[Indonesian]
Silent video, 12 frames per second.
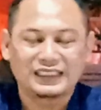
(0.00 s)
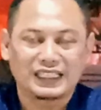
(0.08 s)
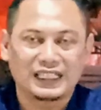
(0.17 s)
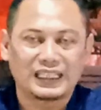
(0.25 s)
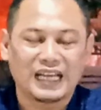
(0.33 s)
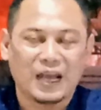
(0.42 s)

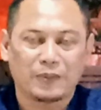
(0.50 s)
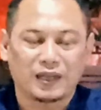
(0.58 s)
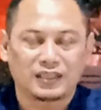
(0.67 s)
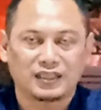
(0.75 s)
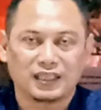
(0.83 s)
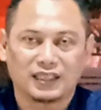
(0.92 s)
Ciri-cirinya
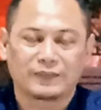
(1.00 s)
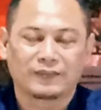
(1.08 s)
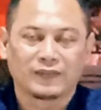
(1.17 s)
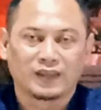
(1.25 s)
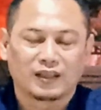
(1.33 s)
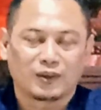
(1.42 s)
apa sih?
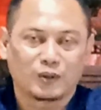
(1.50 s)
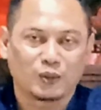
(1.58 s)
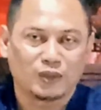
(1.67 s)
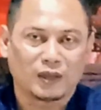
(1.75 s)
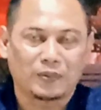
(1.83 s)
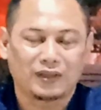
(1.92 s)

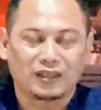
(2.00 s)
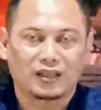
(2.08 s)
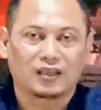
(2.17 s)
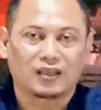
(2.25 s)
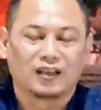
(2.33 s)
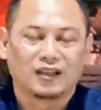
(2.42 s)
guru yang
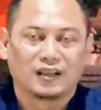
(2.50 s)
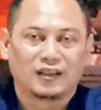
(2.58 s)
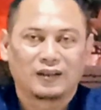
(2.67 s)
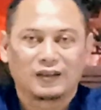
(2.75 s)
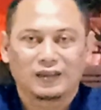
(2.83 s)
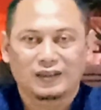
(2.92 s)
benar
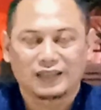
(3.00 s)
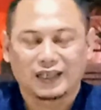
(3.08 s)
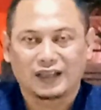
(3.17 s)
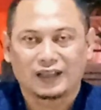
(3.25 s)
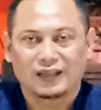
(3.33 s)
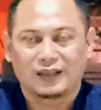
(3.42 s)

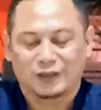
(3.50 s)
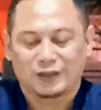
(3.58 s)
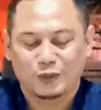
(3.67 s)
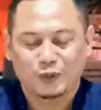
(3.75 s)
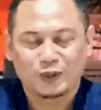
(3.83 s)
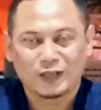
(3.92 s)
ya
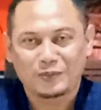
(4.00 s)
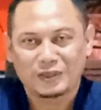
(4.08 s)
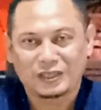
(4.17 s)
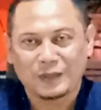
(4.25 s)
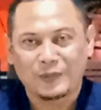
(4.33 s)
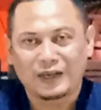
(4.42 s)
guru yang
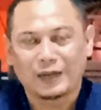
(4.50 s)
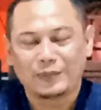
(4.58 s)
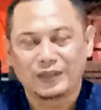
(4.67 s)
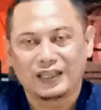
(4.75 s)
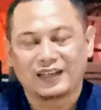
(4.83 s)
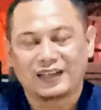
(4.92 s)
bisa
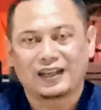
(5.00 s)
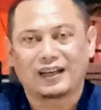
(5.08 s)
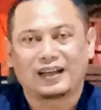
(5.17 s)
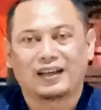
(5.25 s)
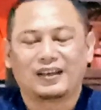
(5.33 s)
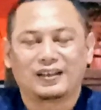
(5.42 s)
mendampingi
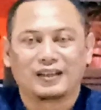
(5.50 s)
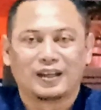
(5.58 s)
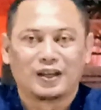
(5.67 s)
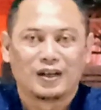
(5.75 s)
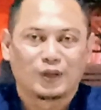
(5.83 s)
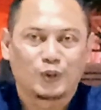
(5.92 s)
Anda
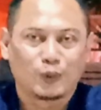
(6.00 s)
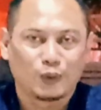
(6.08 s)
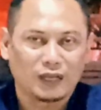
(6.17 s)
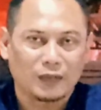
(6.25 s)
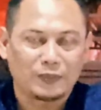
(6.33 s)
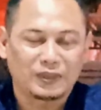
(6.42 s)

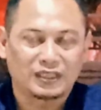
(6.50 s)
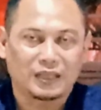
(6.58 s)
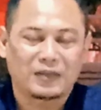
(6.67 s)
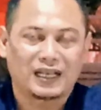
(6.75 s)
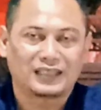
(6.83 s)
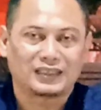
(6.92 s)
guru yang
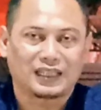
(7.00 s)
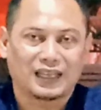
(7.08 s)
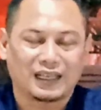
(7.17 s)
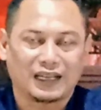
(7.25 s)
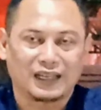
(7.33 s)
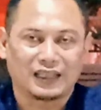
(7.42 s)
bisa
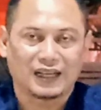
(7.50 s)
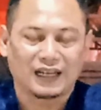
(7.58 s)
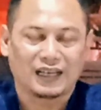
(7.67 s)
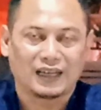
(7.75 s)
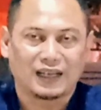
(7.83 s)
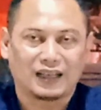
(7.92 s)
mengajarkan
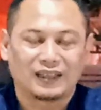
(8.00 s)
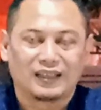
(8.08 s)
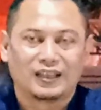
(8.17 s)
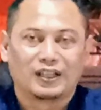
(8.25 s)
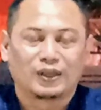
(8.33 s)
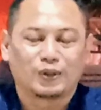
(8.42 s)
Anda
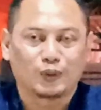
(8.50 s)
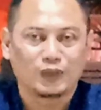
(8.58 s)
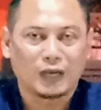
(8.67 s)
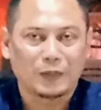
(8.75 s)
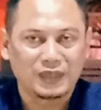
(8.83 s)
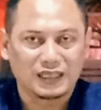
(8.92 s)

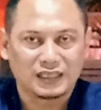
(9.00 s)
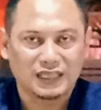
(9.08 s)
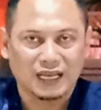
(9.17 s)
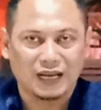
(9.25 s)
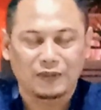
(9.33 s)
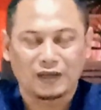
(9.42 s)
guru yang
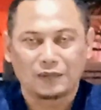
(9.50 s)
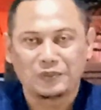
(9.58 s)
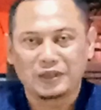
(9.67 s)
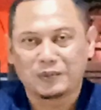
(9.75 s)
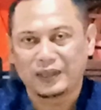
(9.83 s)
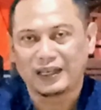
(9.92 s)
bisa
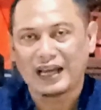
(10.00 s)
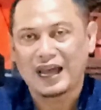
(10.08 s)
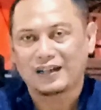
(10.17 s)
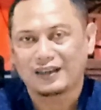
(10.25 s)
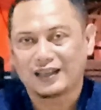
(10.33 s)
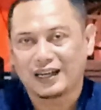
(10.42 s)
membimbing
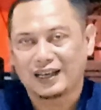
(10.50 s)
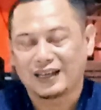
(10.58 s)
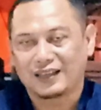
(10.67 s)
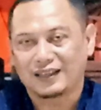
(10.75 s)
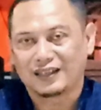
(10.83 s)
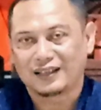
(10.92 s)

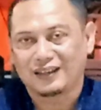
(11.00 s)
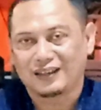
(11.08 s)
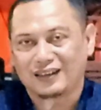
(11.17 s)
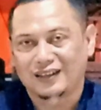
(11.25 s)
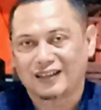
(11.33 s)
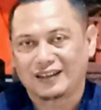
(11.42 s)
Anda
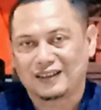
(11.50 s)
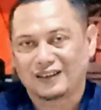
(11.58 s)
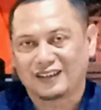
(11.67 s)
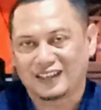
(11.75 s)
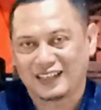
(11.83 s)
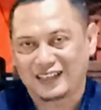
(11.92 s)

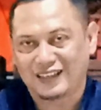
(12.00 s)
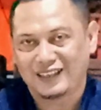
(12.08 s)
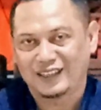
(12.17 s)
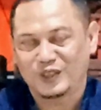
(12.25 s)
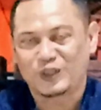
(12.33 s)
oke okay?